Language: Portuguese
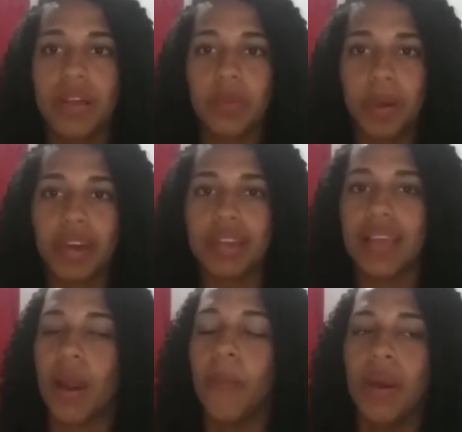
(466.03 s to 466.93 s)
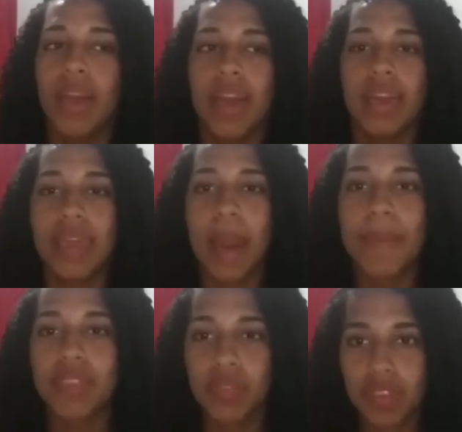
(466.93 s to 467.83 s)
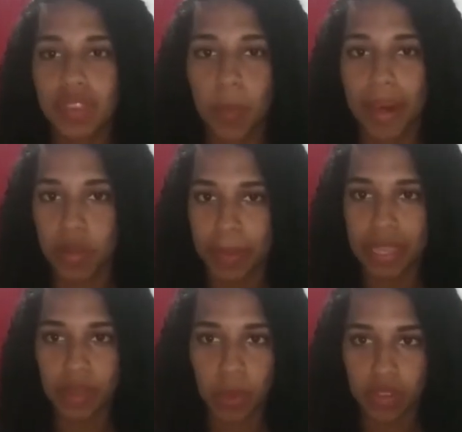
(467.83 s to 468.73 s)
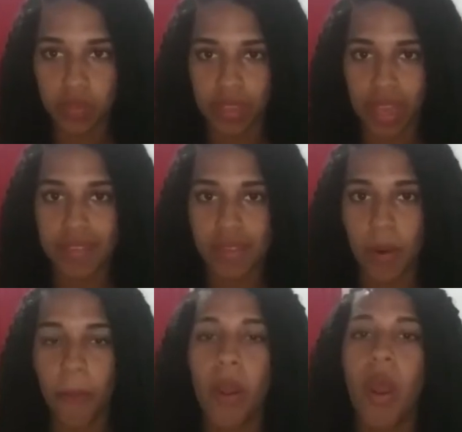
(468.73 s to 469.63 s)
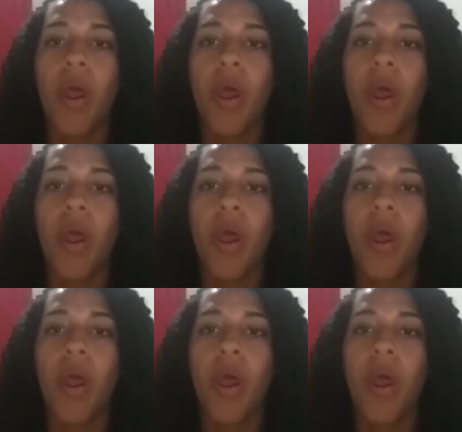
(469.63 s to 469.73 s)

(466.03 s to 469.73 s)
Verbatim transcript: no meu canal e aperte no sininho para não perder nenhuma notificação.